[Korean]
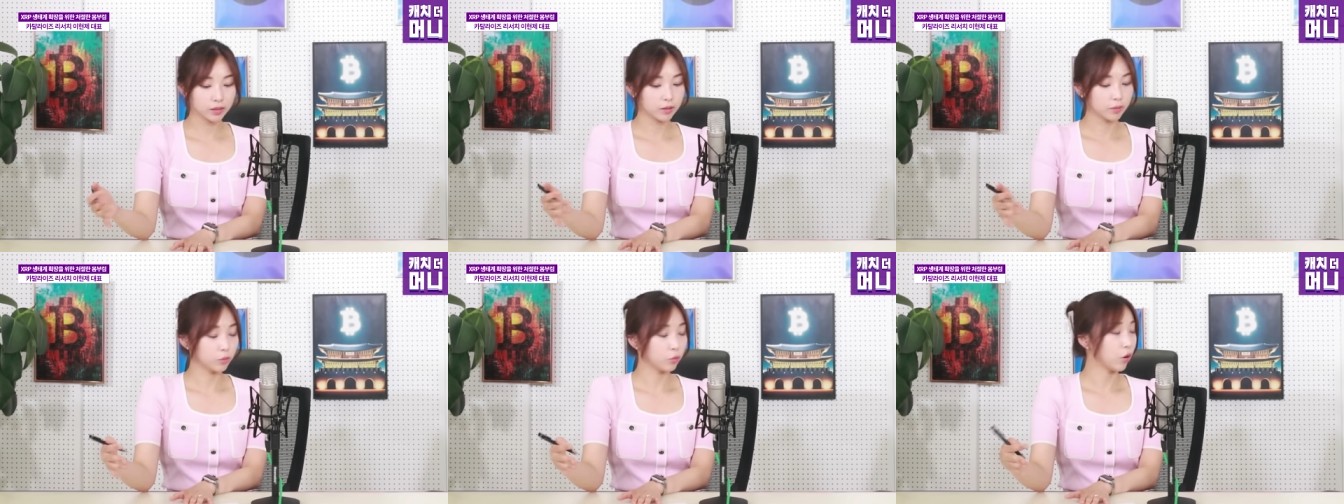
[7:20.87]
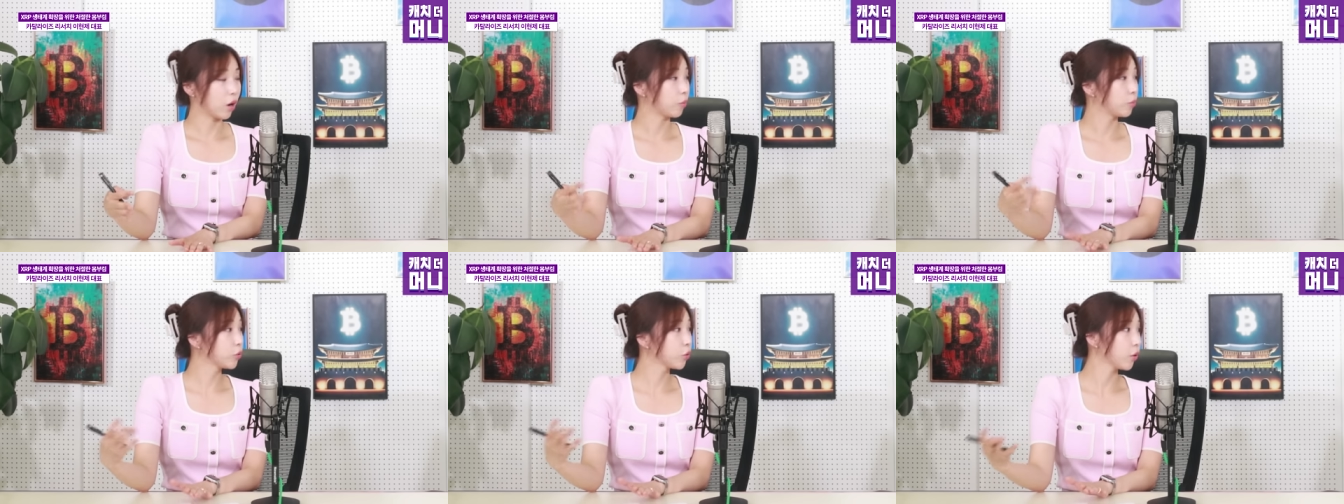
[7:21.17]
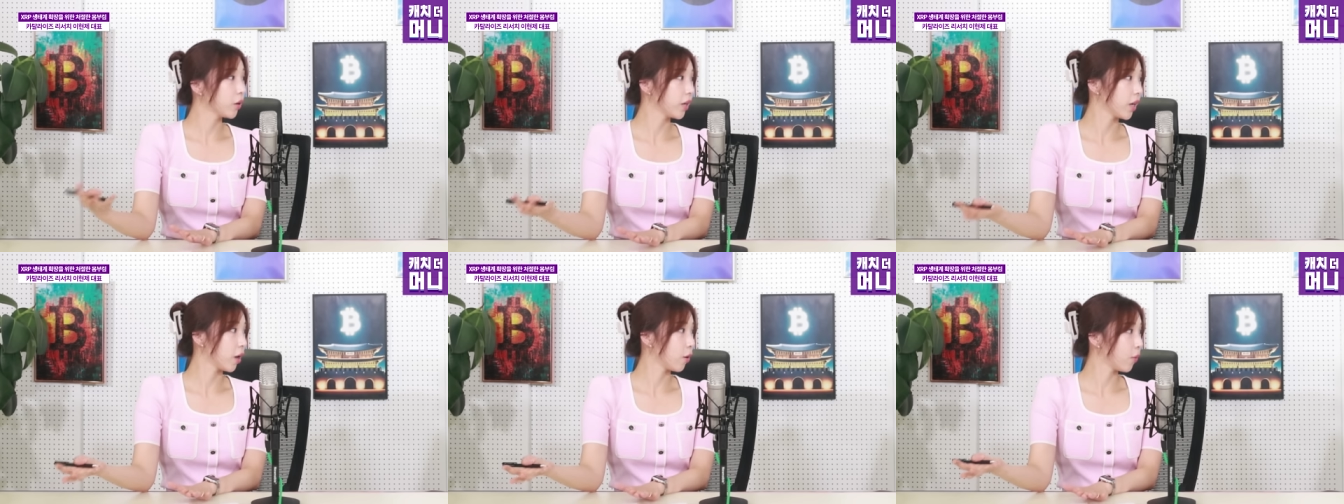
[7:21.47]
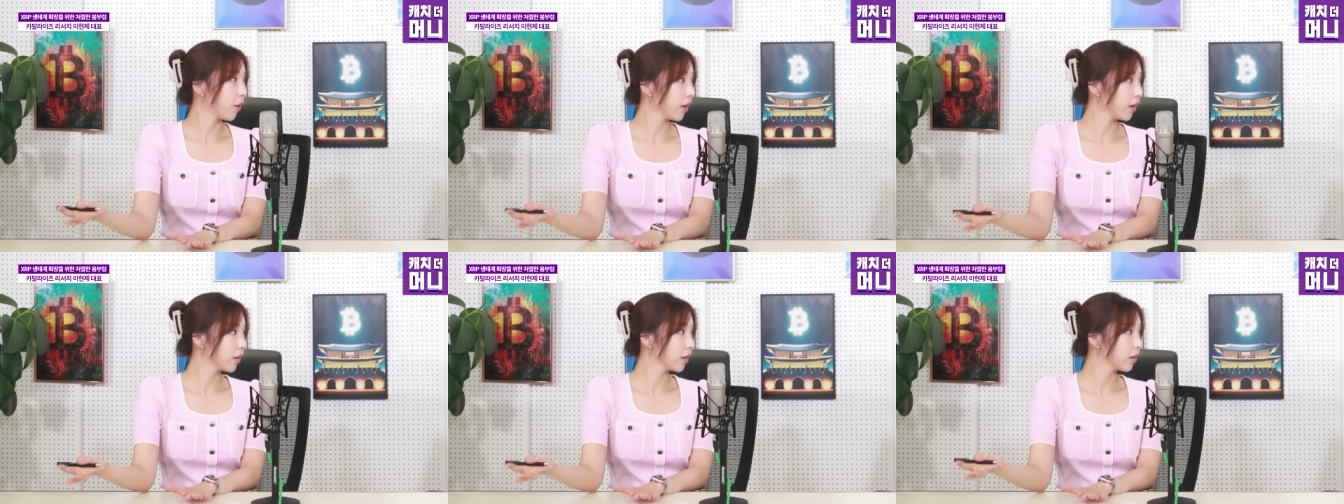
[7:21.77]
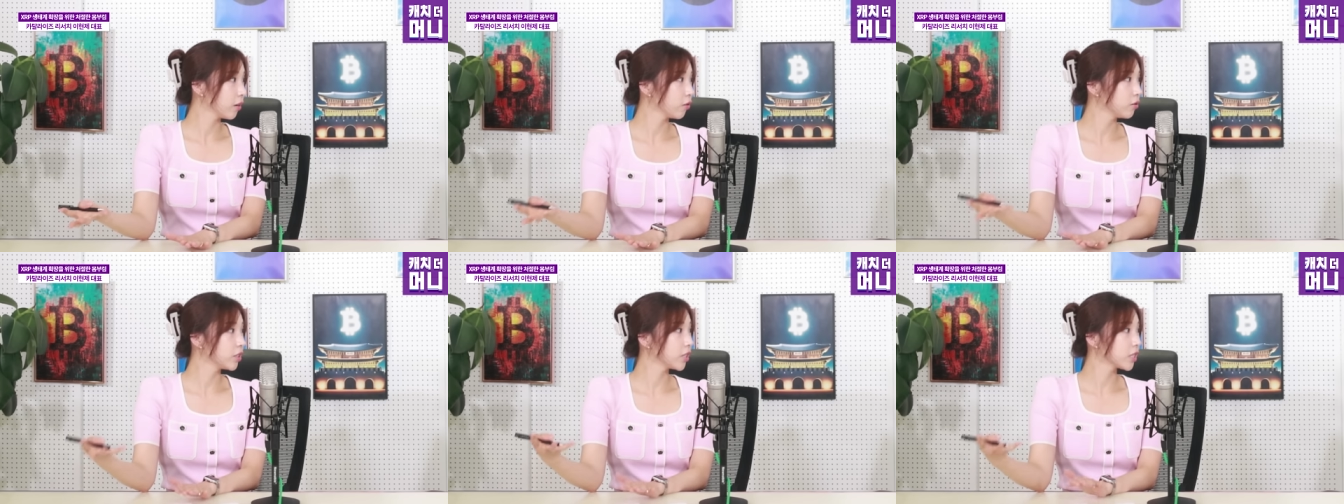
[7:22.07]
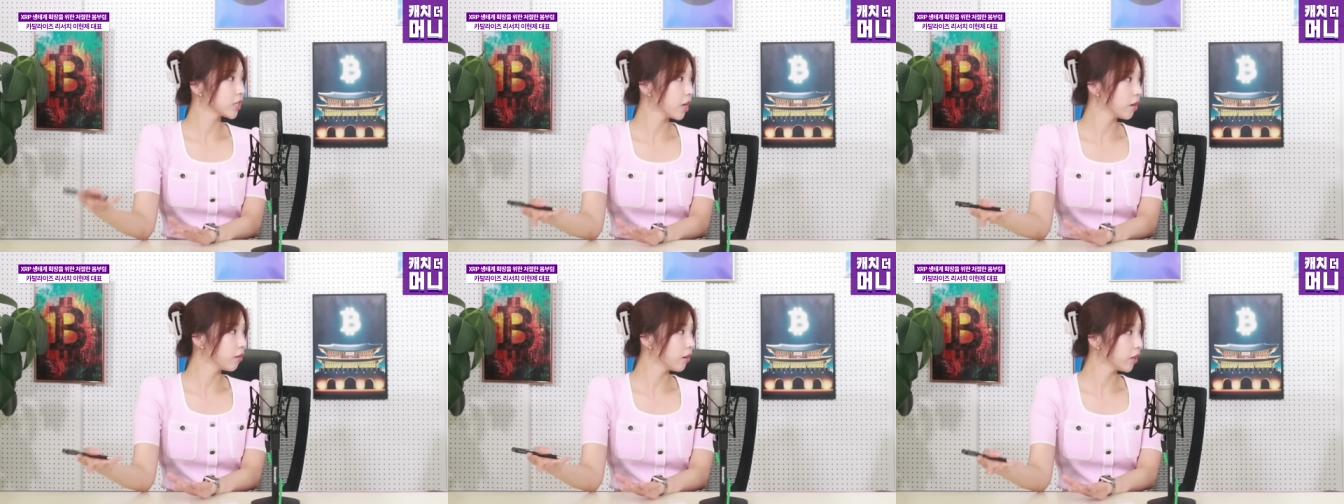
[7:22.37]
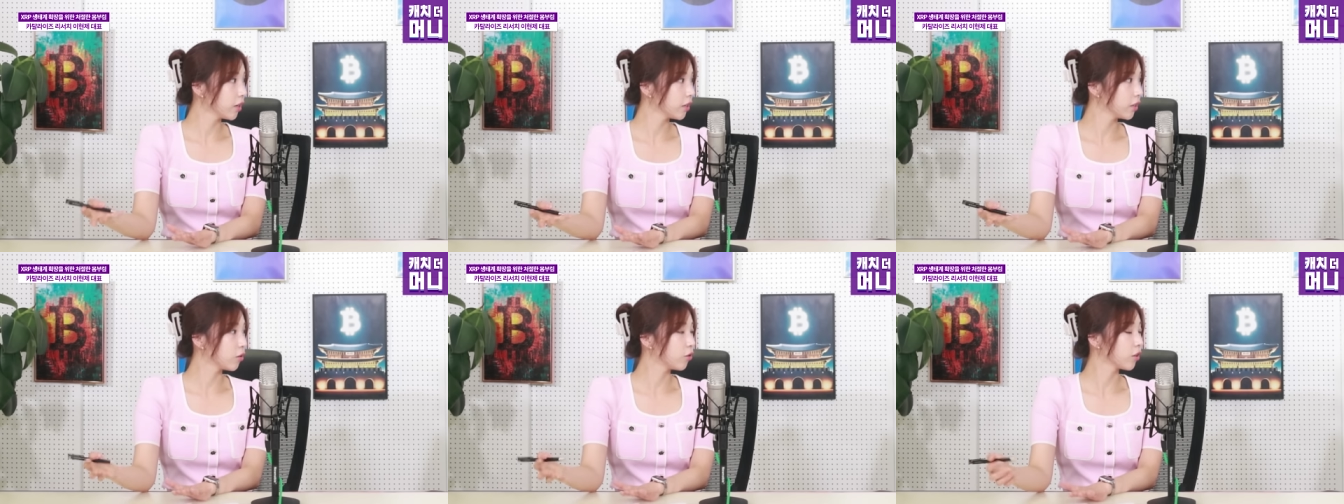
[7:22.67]
뭐 앞으로의 계획, 현재
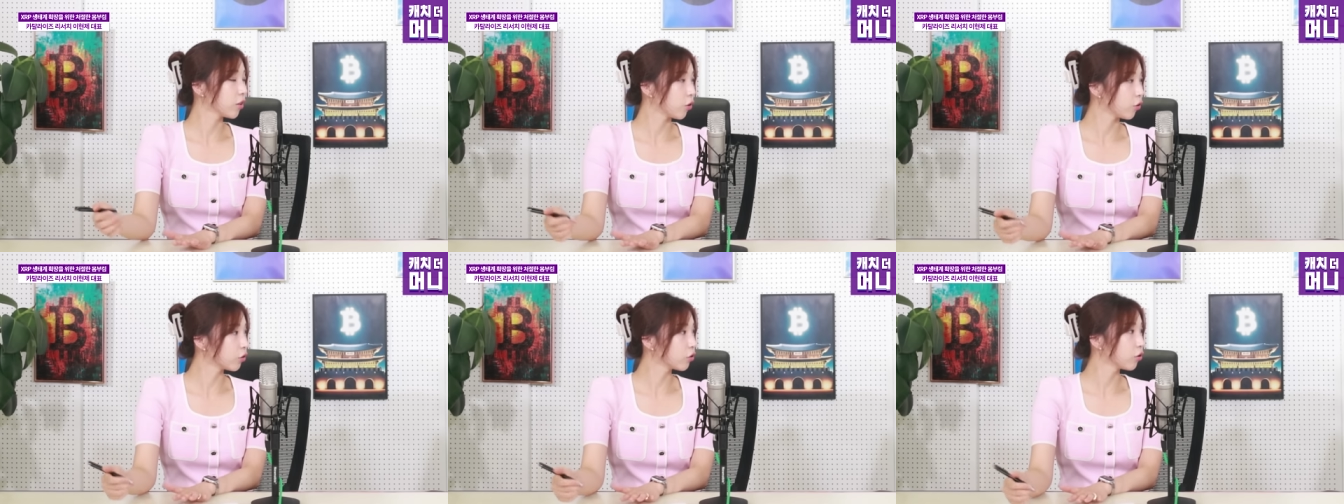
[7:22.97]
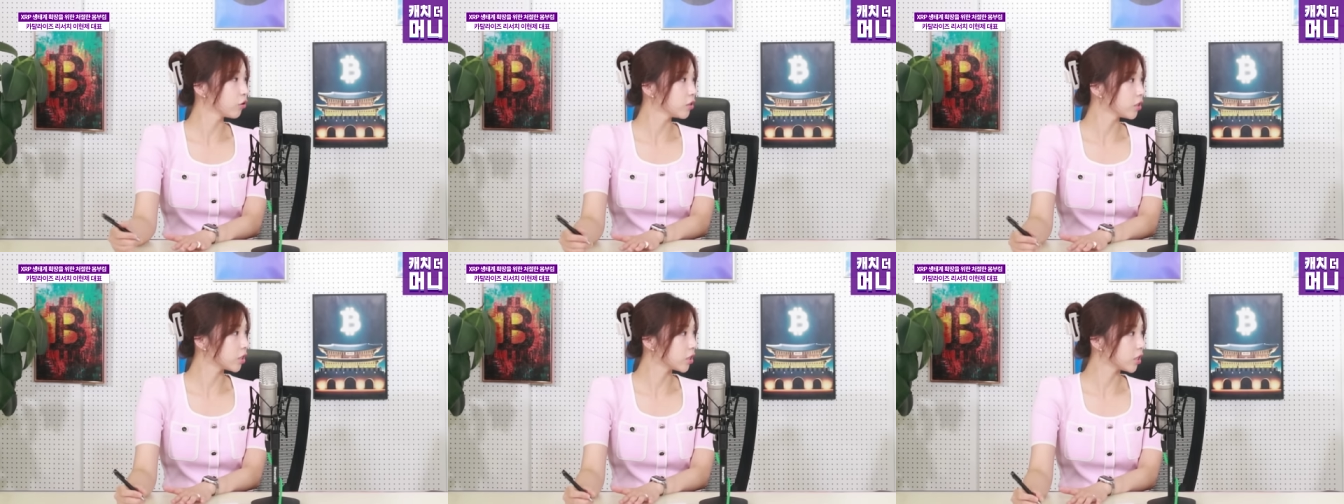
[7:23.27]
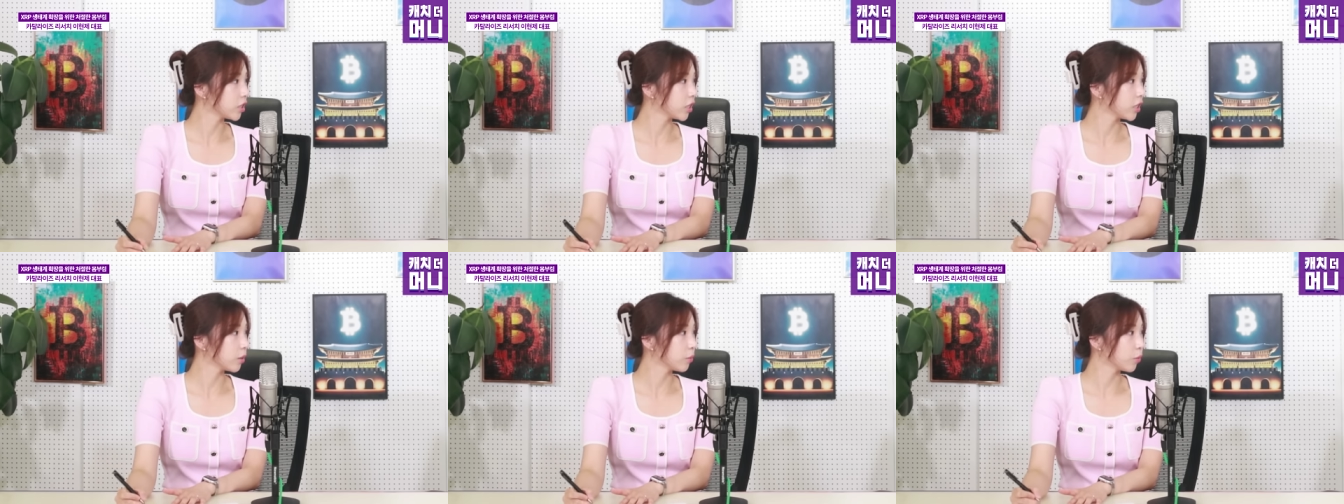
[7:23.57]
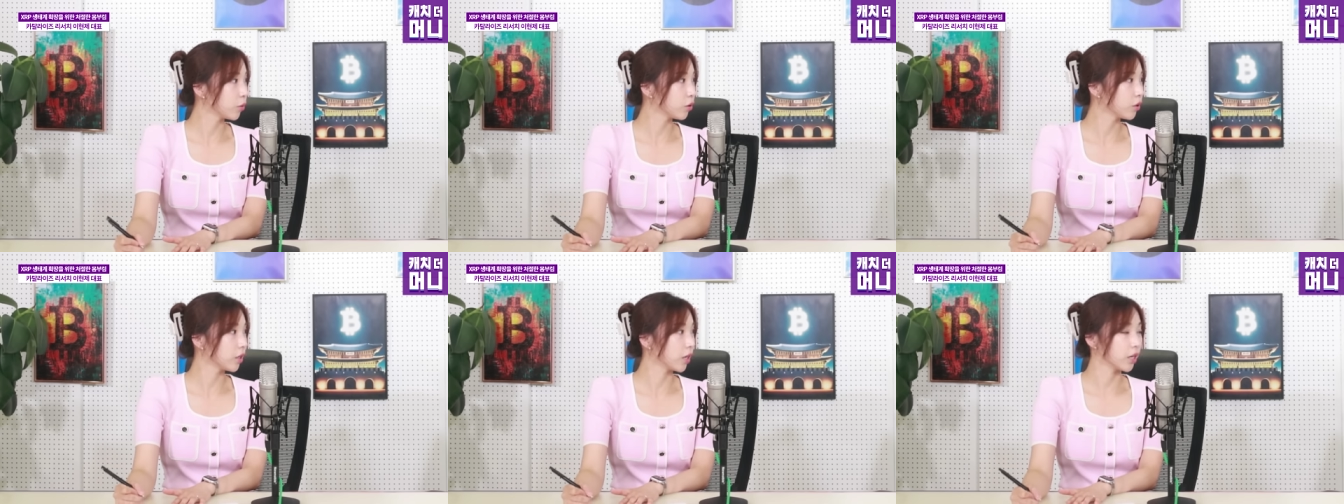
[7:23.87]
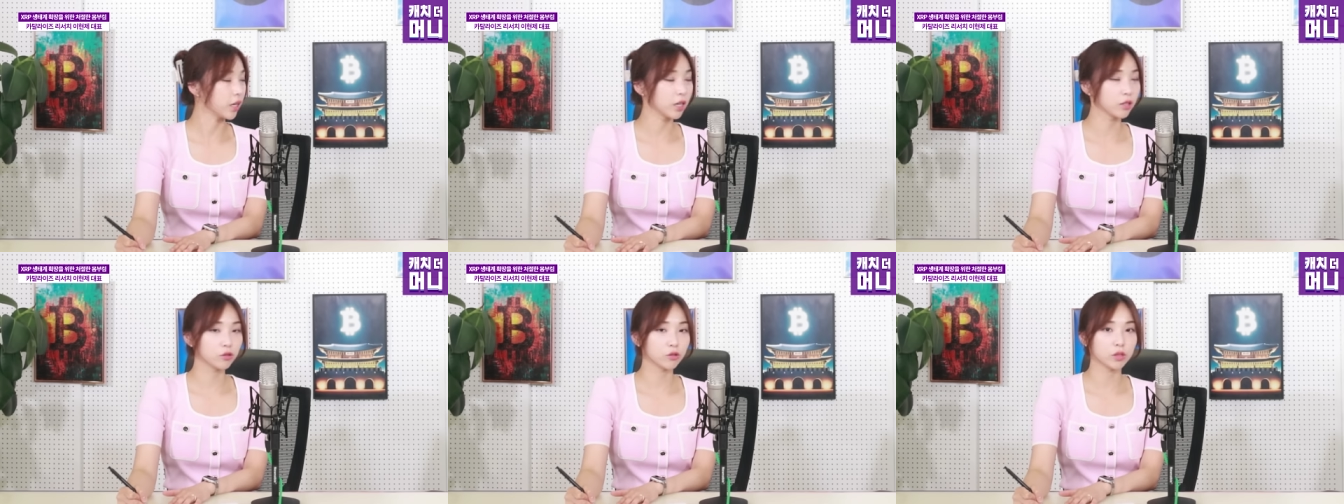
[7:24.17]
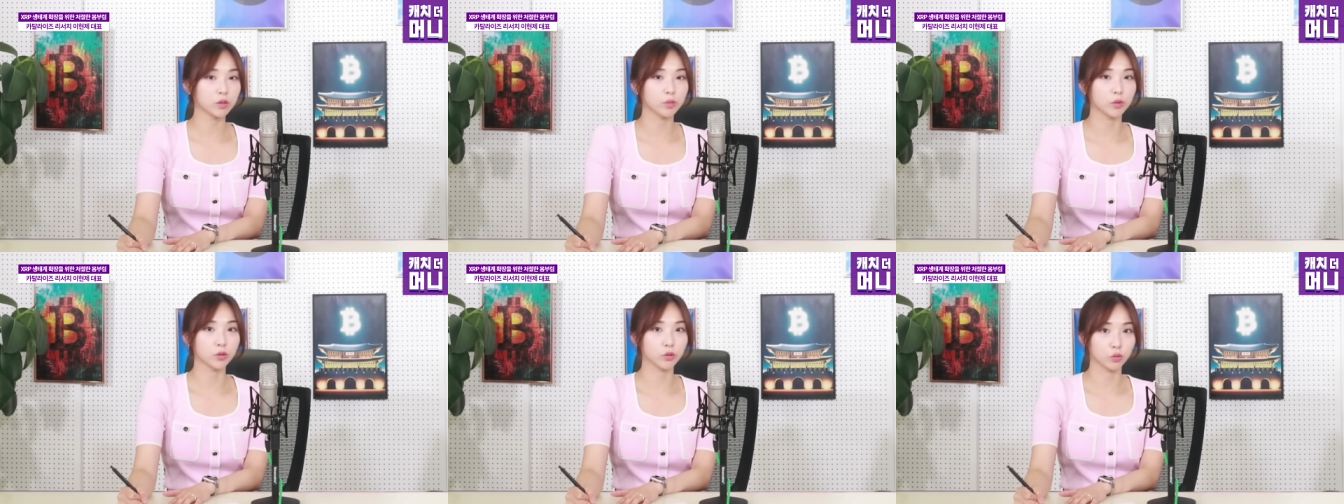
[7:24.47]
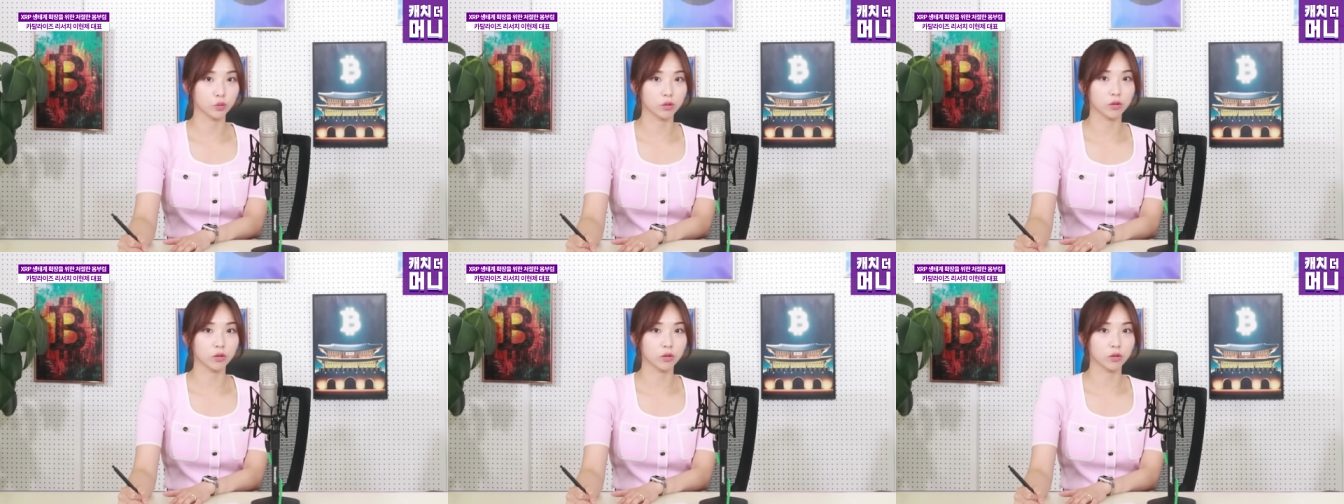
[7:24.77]
상황 이런 게 어떤지 한번 얘기해 주시면 좋을 것